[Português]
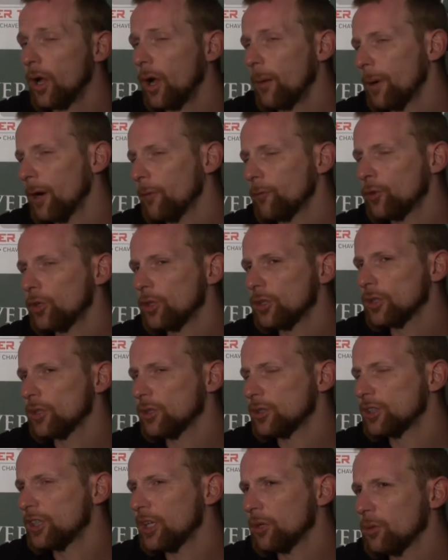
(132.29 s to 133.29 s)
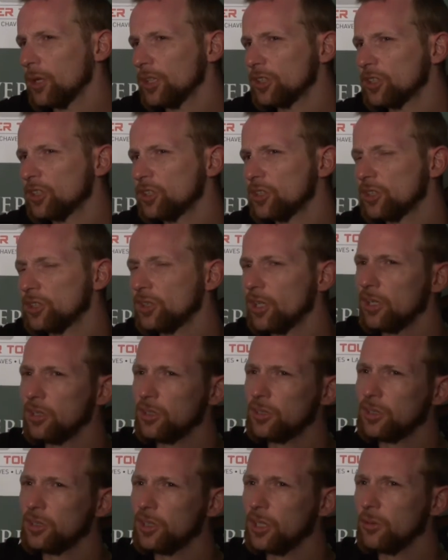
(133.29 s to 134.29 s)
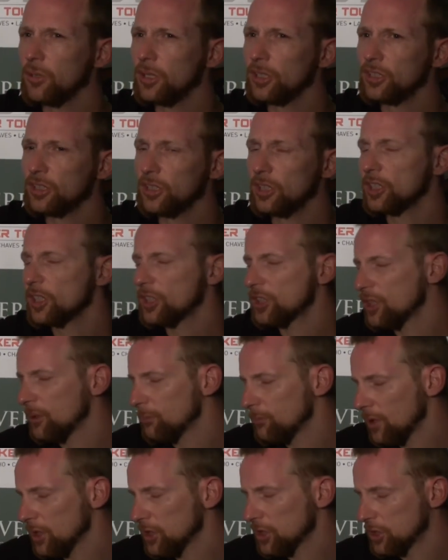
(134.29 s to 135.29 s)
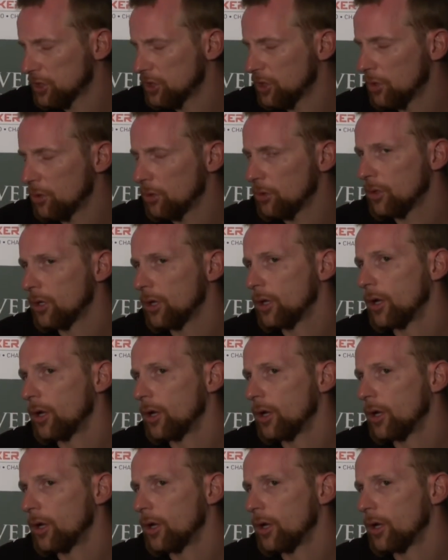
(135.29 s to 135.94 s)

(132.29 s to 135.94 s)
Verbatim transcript: Pá, foi, eu tinha 400 e tal, eu tinha 400, até tinha mais que eu.